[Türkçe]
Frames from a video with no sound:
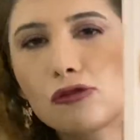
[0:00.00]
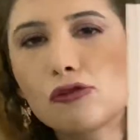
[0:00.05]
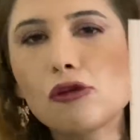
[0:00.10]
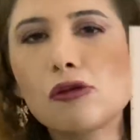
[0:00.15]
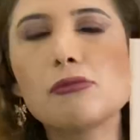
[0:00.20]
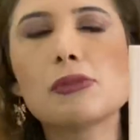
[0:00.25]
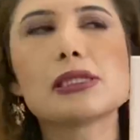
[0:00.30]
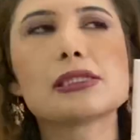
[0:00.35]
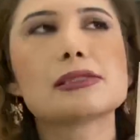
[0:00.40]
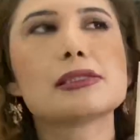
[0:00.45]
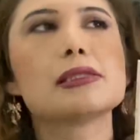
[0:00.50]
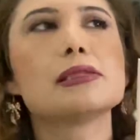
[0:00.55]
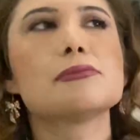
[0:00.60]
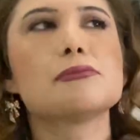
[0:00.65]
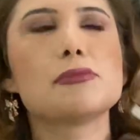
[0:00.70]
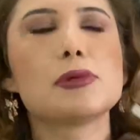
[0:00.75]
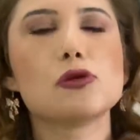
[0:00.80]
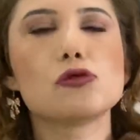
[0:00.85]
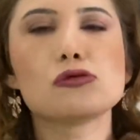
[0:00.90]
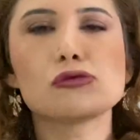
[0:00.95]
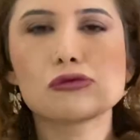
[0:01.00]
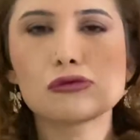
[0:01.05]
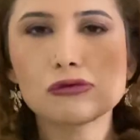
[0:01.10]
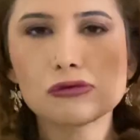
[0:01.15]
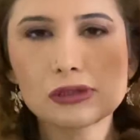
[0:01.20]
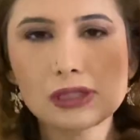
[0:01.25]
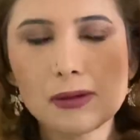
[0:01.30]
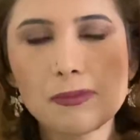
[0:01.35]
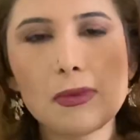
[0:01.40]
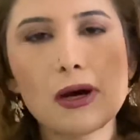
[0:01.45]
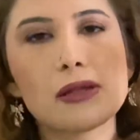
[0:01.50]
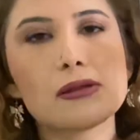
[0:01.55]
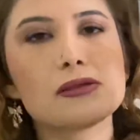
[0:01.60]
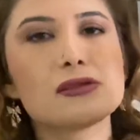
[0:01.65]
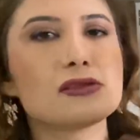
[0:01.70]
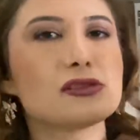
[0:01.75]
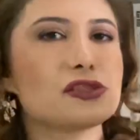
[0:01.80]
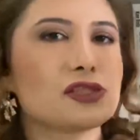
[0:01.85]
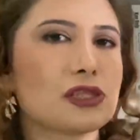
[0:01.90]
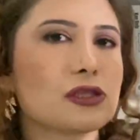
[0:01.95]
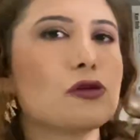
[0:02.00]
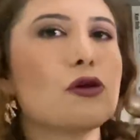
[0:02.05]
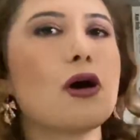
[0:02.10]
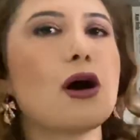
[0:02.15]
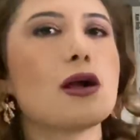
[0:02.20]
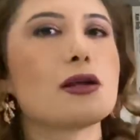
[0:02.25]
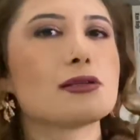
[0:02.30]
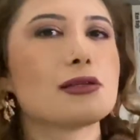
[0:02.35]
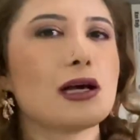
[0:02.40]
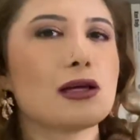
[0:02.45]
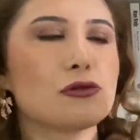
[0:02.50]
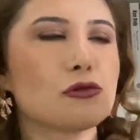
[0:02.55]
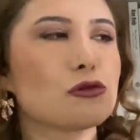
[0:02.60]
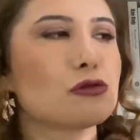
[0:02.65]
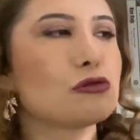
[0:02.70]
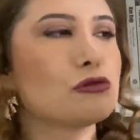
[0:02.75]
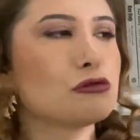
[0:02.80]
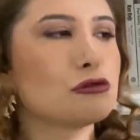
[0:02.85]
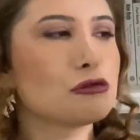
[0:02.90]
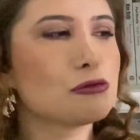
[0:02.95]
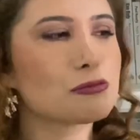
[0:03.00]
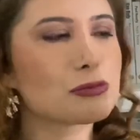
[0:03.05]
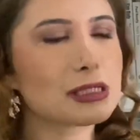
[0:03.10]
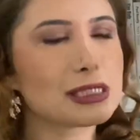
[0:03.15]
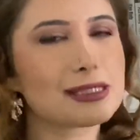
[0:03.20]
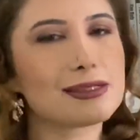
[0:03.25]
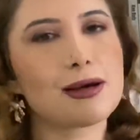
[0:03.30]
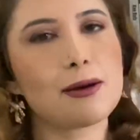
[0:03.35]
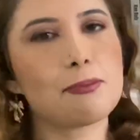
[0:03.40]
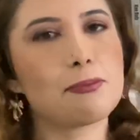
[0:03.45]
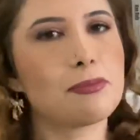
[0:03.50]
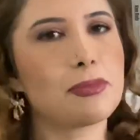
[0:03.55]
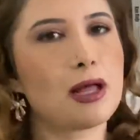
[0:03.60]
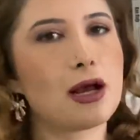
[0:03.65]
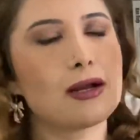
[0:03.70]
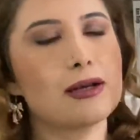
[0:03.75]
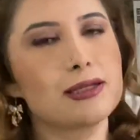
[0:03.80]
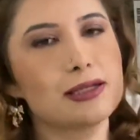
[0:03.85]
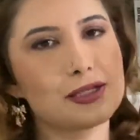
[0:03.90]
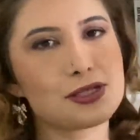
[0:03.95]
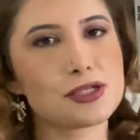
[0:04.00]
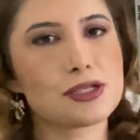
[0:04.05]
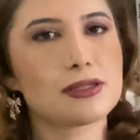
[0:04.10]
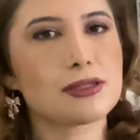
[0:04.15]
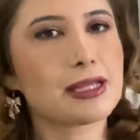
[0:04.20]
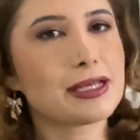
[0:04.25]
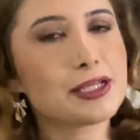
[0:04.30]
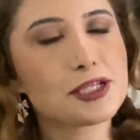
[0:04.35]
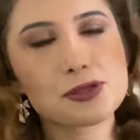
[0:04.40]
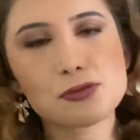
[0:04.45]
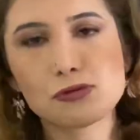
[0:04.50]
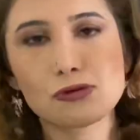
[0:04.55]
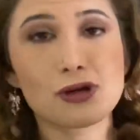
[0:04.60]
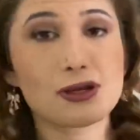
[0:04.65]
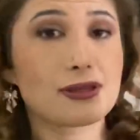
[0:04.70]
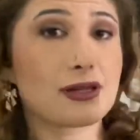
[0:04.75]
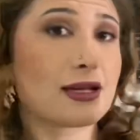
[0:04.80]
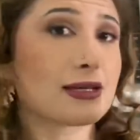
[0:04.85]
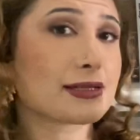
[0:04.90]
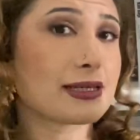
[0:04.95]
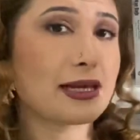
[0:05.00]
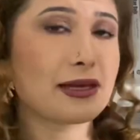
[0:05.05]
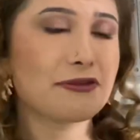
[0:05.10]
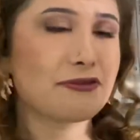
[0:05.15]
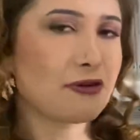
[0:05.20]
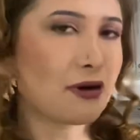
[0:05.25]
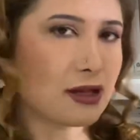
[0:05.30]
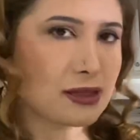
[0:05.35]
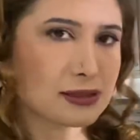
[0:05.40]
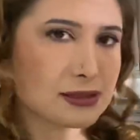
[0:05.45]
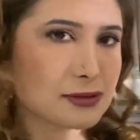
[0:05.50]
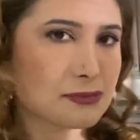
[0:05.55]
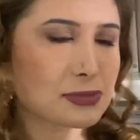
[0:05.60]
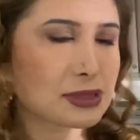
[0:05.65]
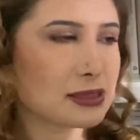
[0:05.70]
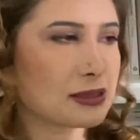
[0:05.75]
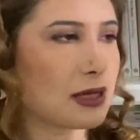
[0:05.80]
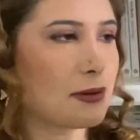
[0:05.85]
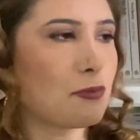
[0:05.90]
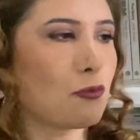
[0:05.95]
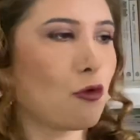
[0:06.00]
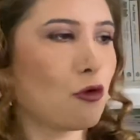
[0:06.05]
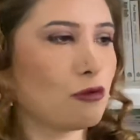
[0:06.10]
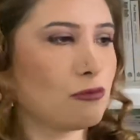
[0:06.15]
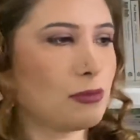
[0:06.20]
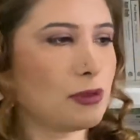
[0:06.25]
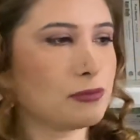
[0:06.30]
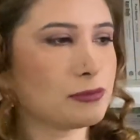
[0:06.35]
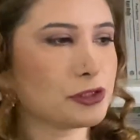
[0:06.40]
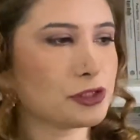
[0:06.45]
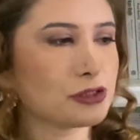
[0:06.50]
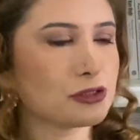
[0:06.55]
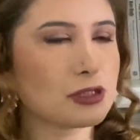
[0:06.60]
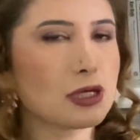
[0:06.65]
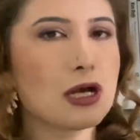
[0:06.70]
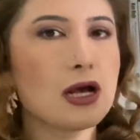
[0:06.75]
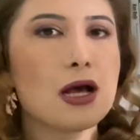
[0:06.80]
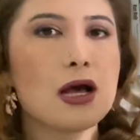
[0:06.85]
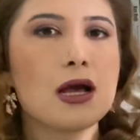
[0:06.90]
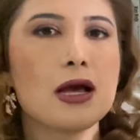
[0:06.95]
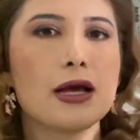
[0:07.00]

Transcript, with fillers: olmasın ve uzun zamandır Jaguar'dan okuduğum kitaplar içinde hiç bu kadar keyif aldığım kitap olmamıştı.